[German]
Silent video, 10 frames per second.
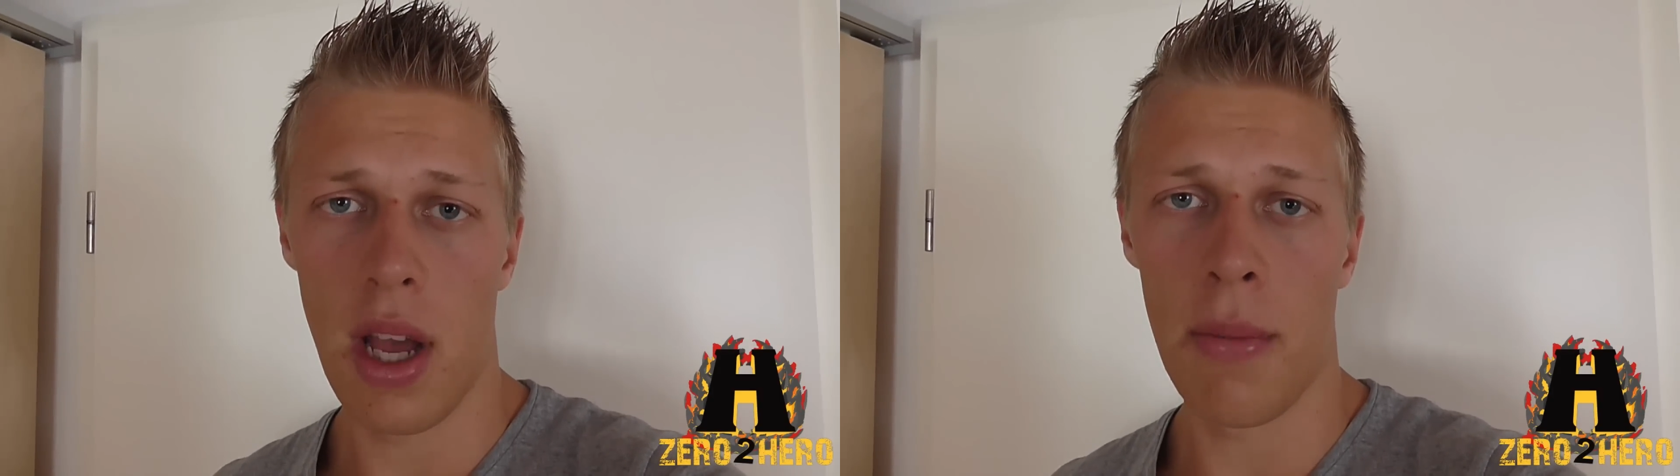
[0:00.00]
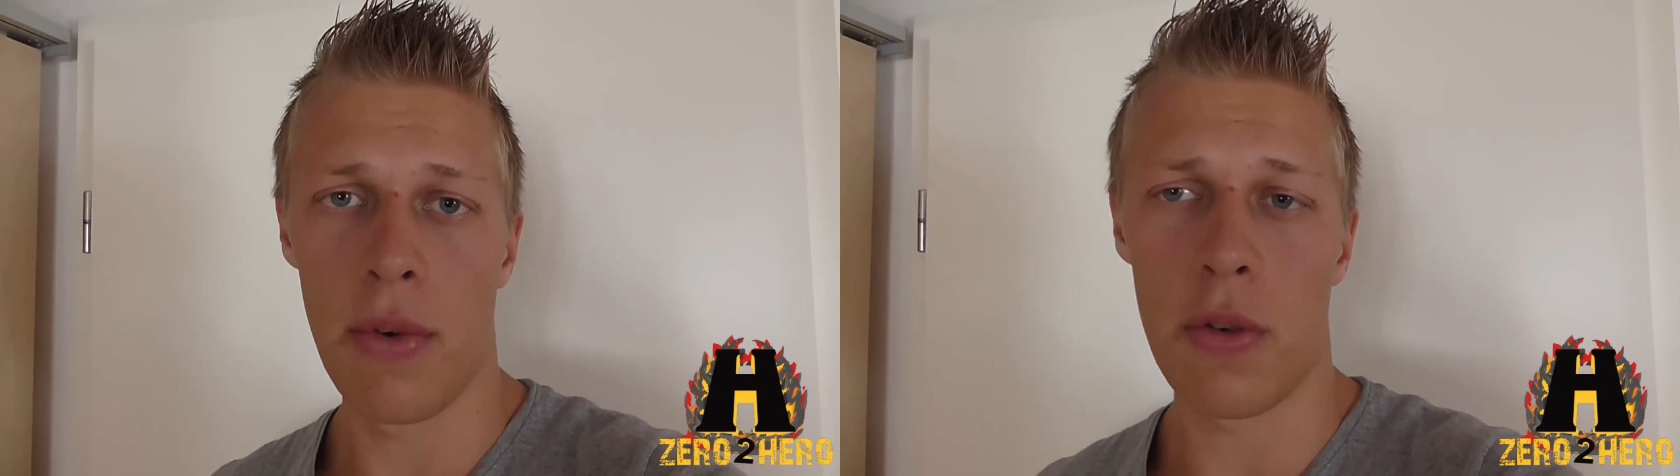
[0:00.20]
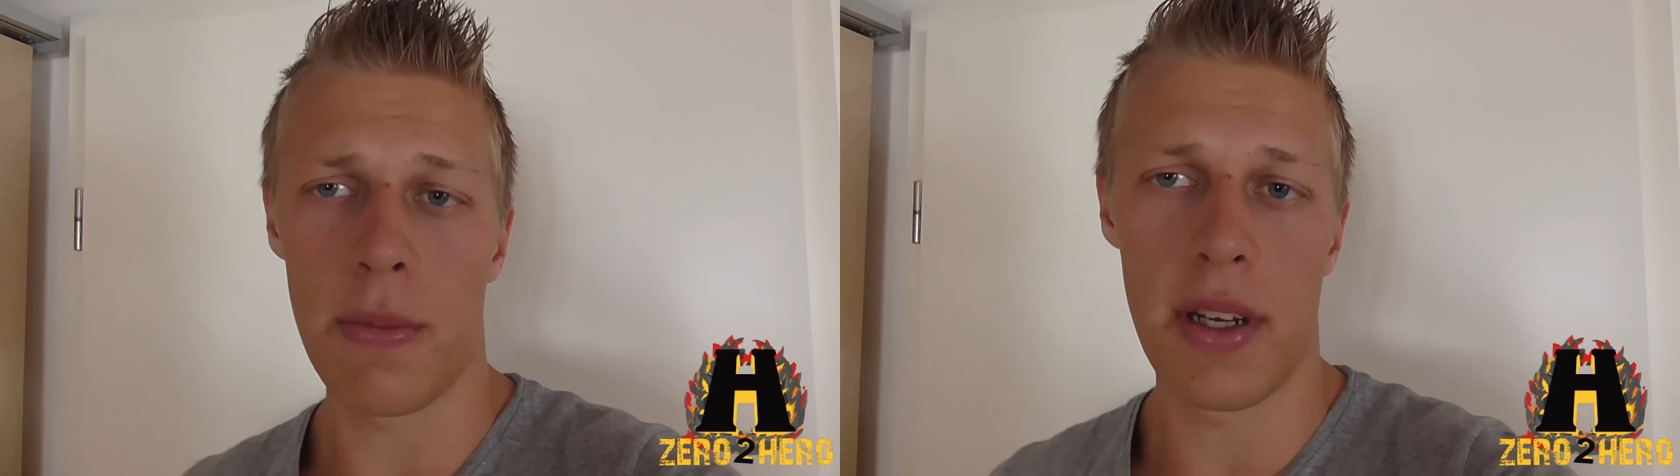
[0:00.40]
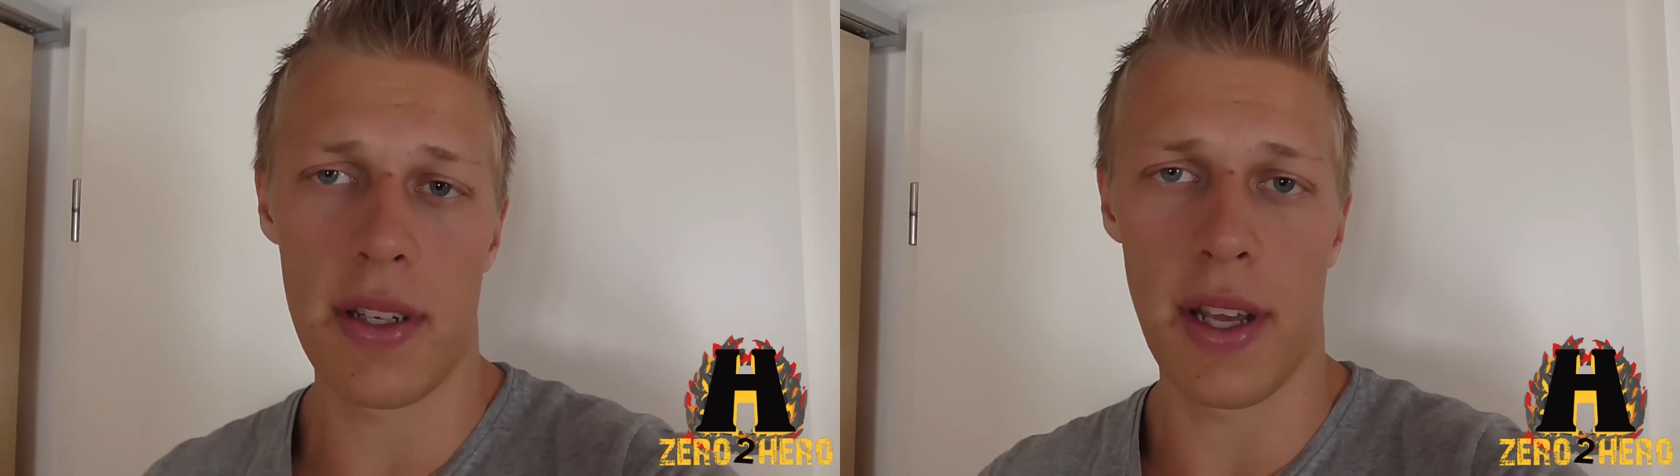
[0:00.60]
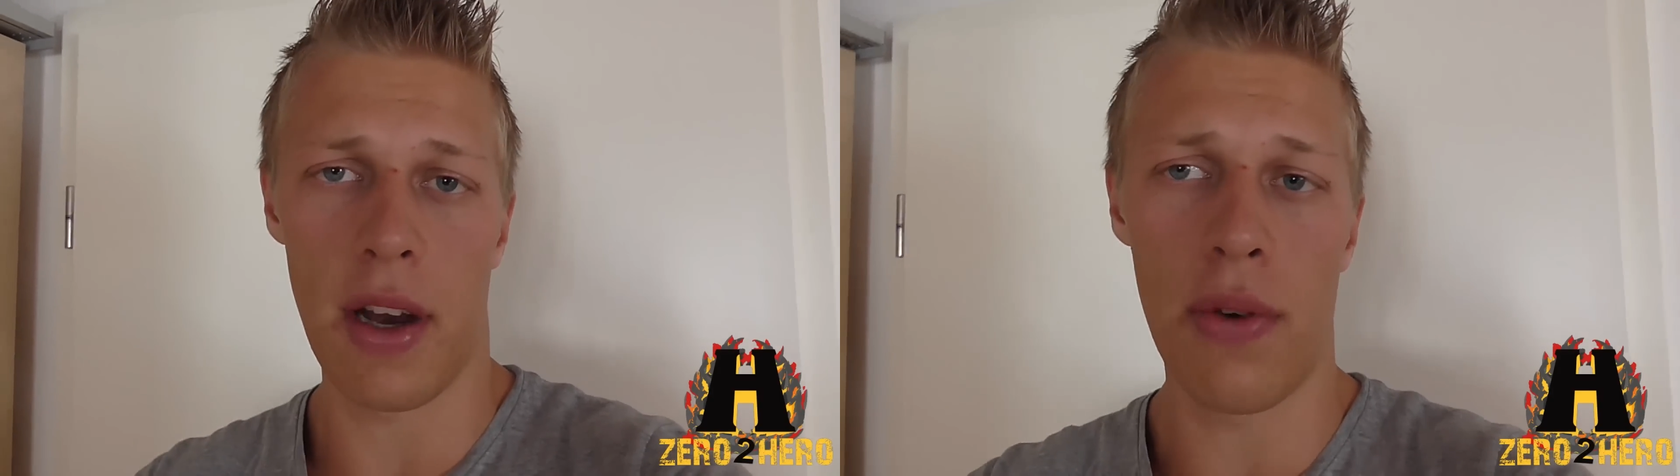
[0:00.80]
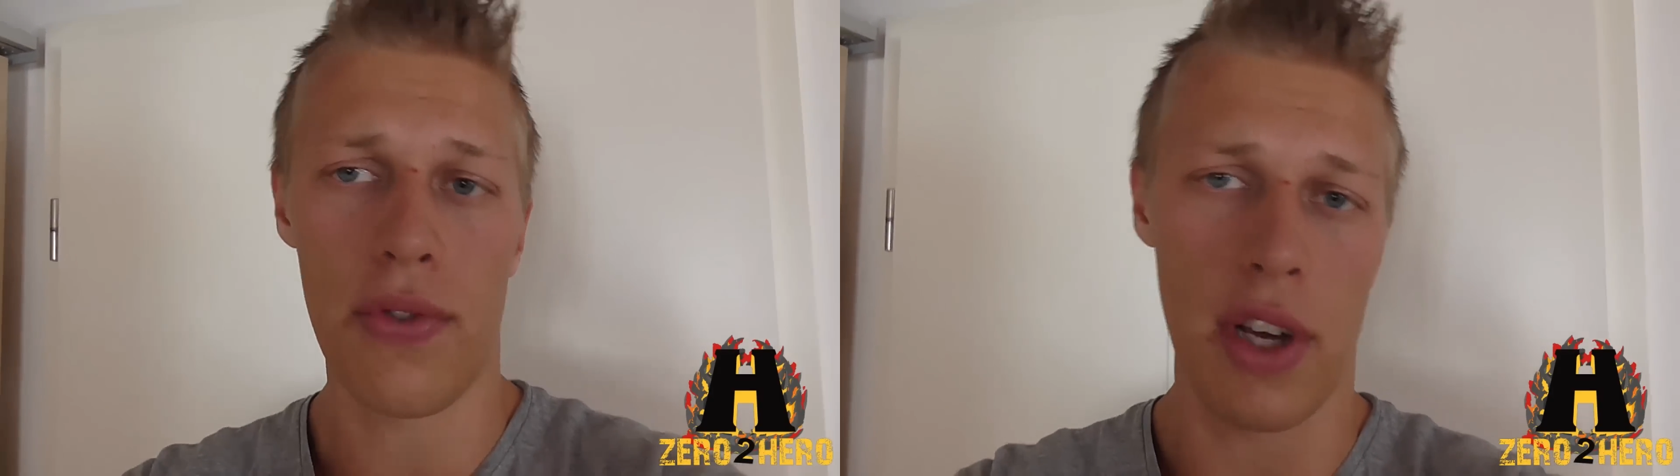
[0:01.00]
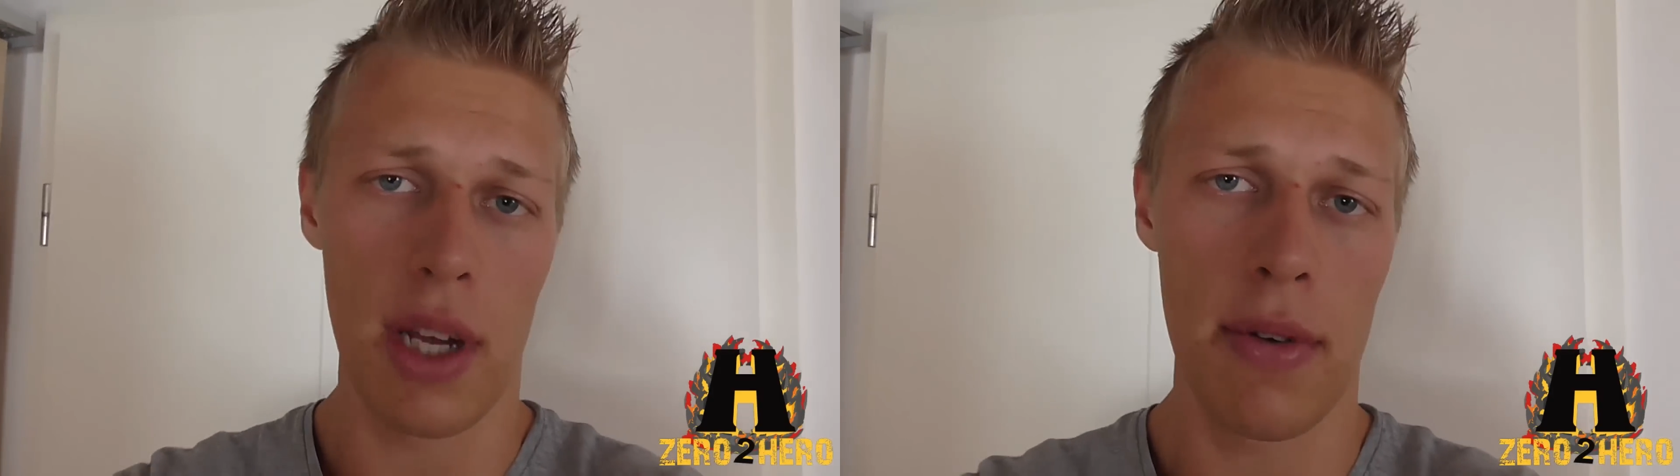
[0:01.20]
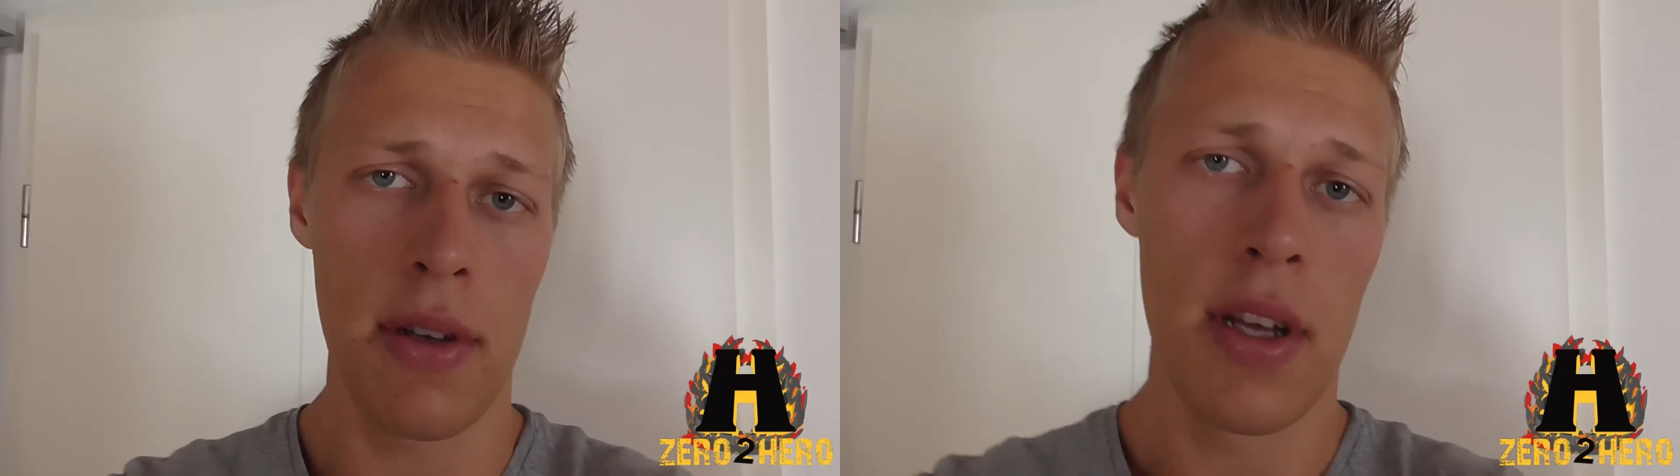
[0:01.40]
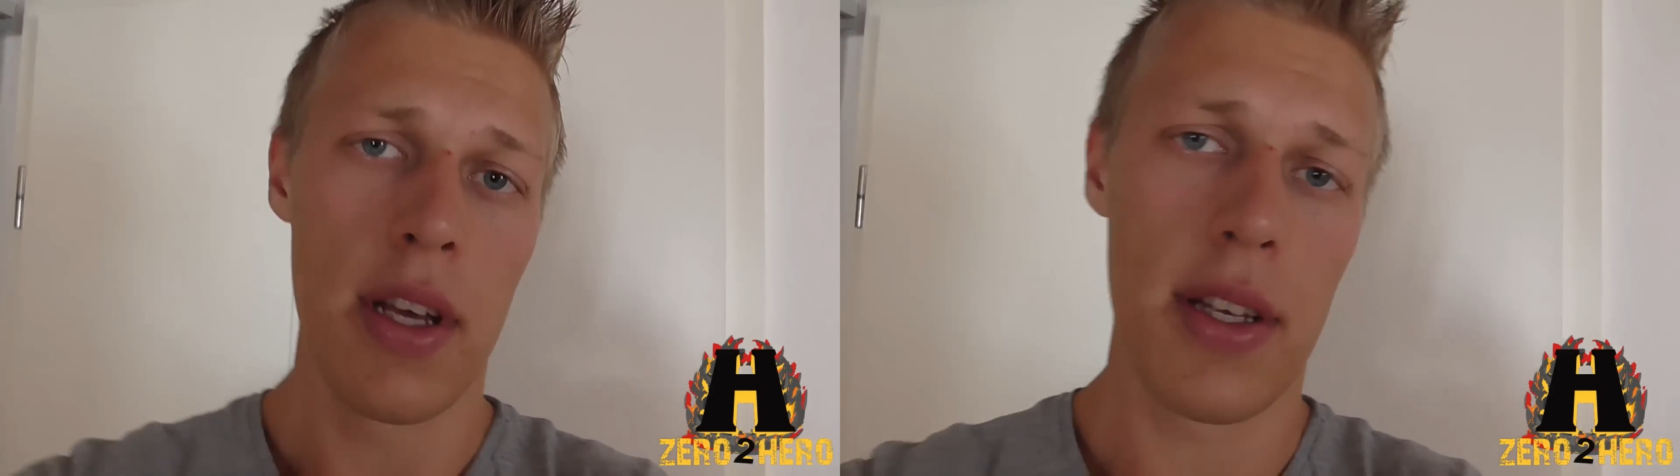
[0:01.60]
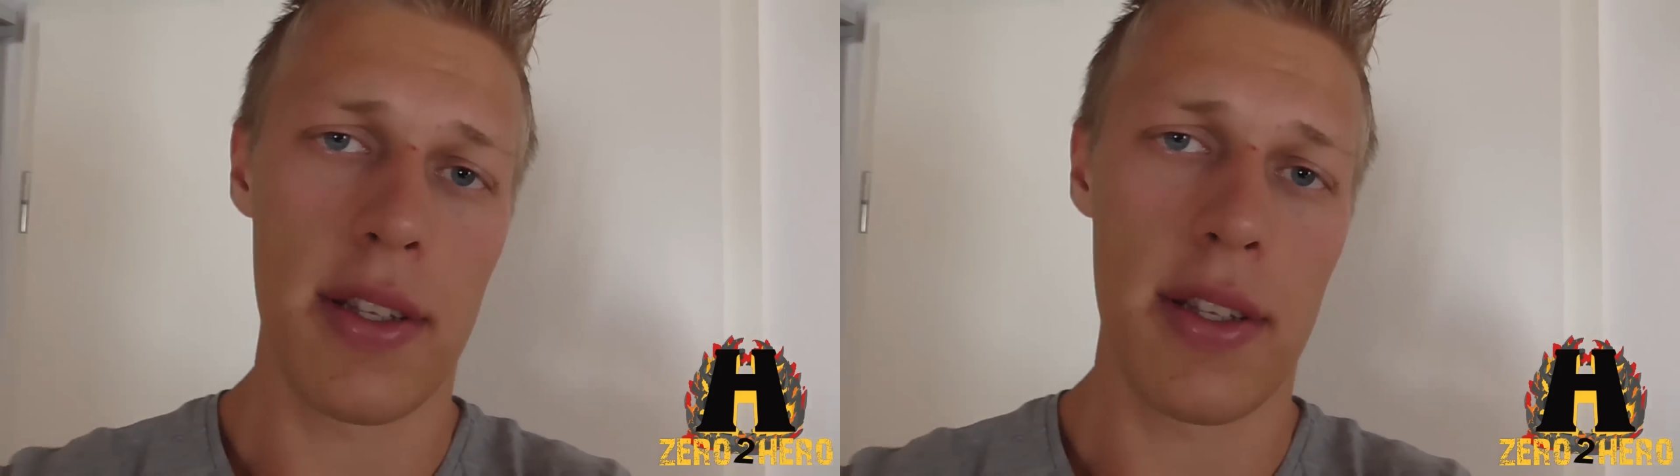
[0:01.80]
Ähm, und mir das hier aufschreibe.